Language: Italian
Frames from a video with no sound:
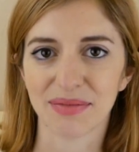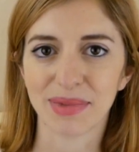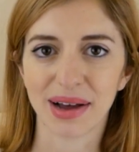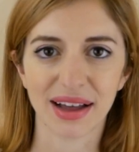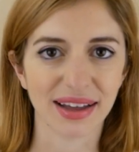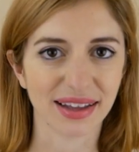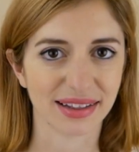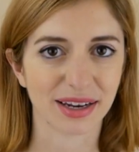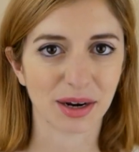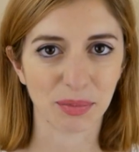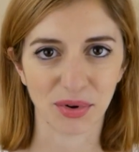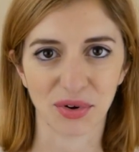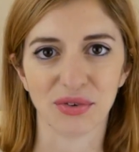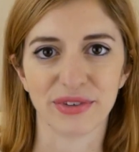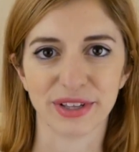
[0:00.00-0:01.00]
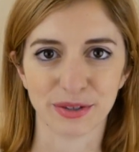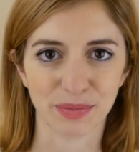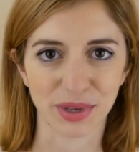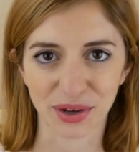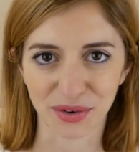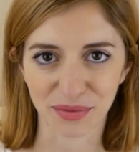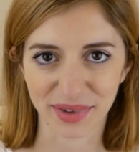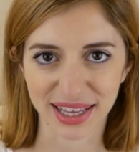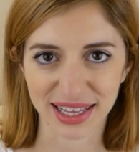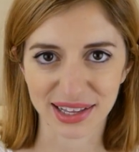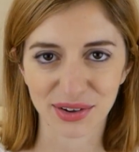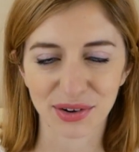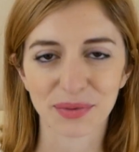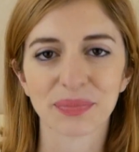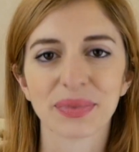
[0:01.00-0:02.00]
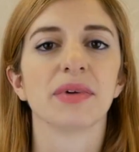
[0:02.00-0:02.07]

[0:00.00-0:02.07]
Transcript: ma tra poco vi spiego meglio.